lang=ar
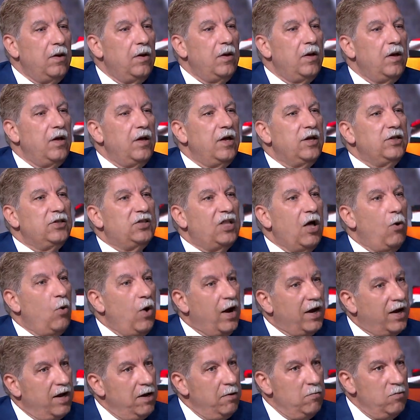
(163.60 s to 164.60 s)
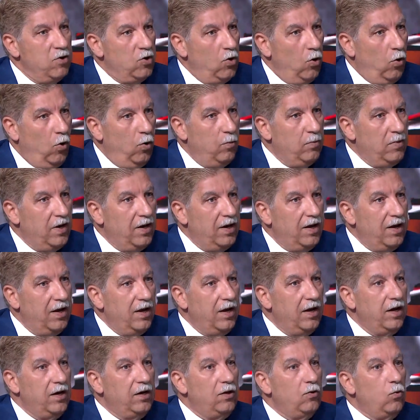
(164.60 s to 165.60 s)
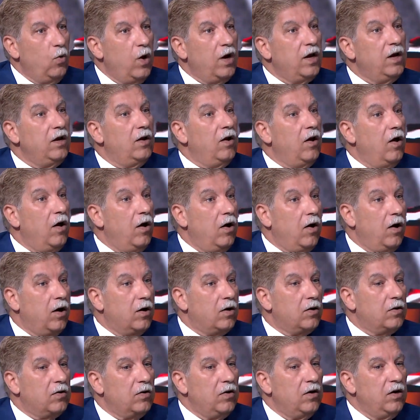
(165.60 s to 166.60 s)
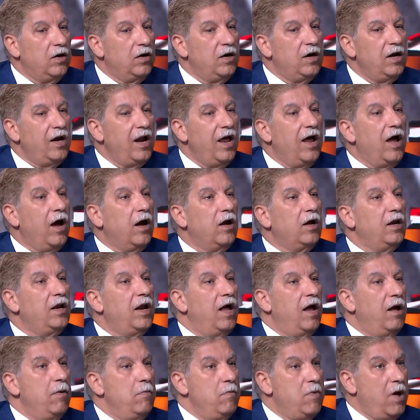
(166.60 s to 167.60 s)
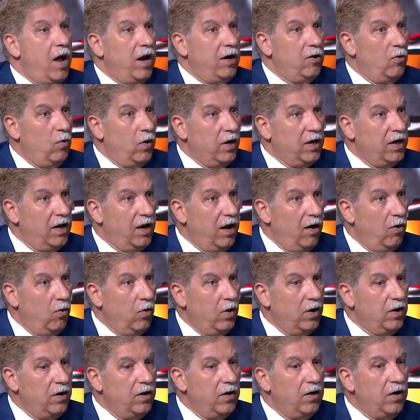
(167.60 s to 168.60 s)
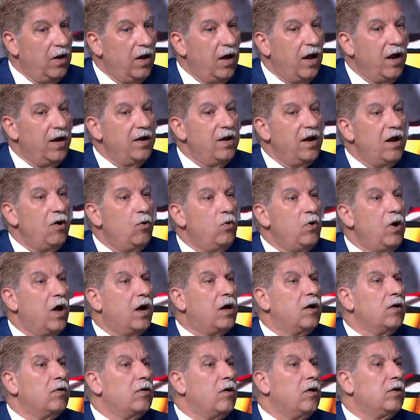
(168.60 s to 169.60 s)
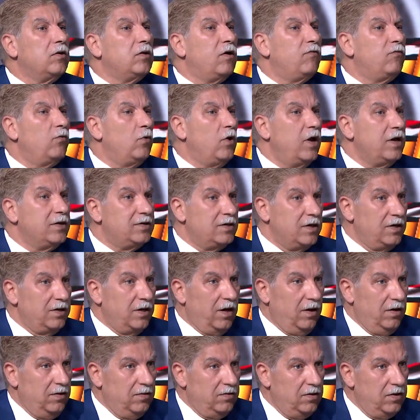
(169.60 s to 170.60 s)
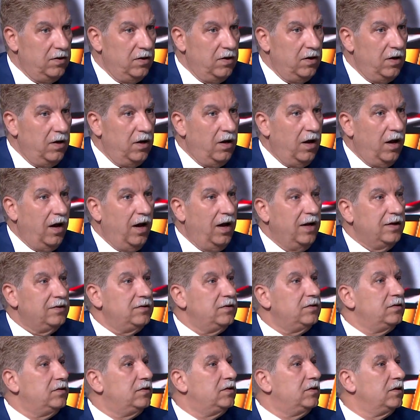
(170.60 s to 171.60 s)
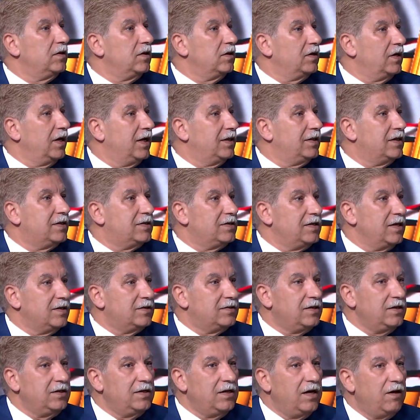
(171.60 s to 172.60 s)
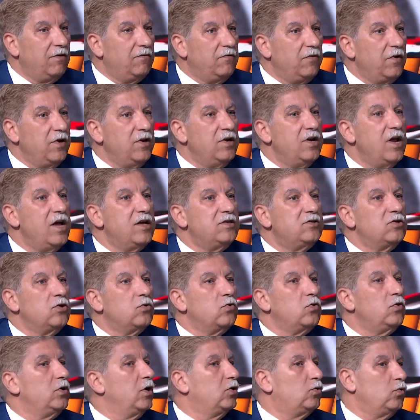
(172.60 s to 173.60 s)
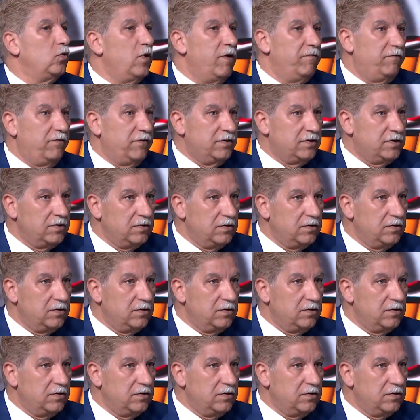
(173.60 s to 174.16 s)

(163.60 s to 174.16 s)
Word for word: ده وجه من العمله الوجه الاخر اللي لا يقل اهميه عن الوجه الاول ان هناك اراده فولاذيه عند القيادة السياسية في أن هذه الرؤية تنفذ